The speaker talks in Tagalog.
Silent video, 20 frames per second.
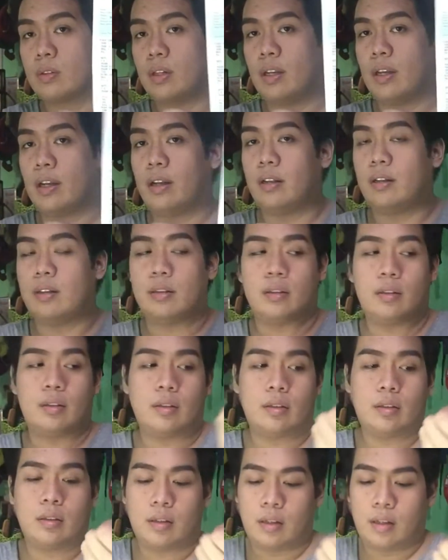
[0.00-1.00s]
Ayan.
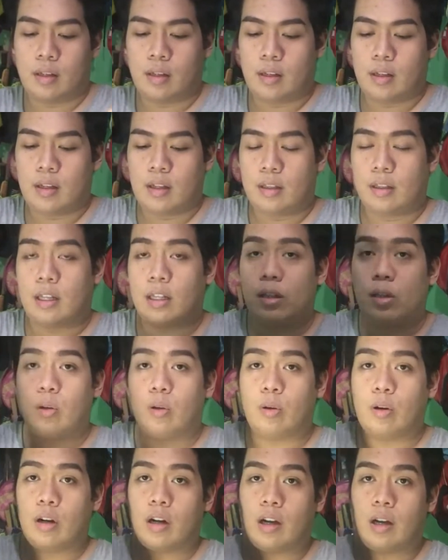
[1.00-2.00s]

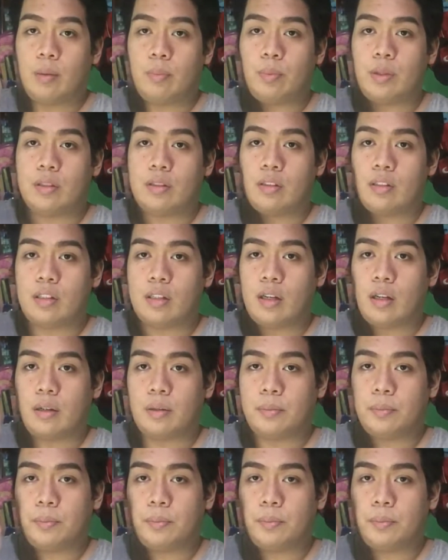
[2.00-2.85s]
Tatlong copies siya.